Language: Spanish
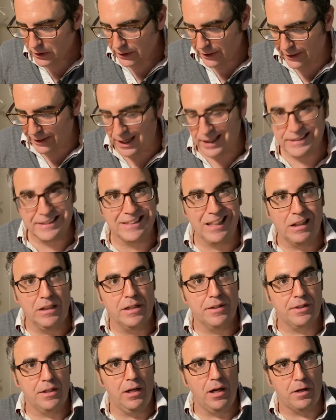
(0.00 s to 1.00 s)
era
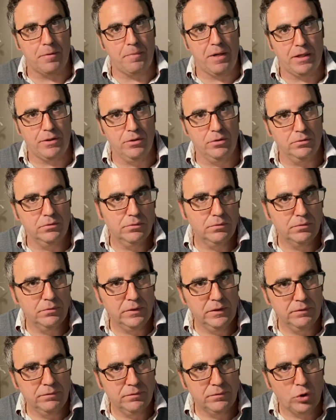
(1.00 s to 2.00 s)
salir del armario.
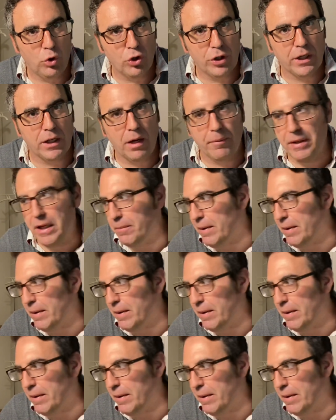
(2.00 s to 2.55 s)
Jorge Javier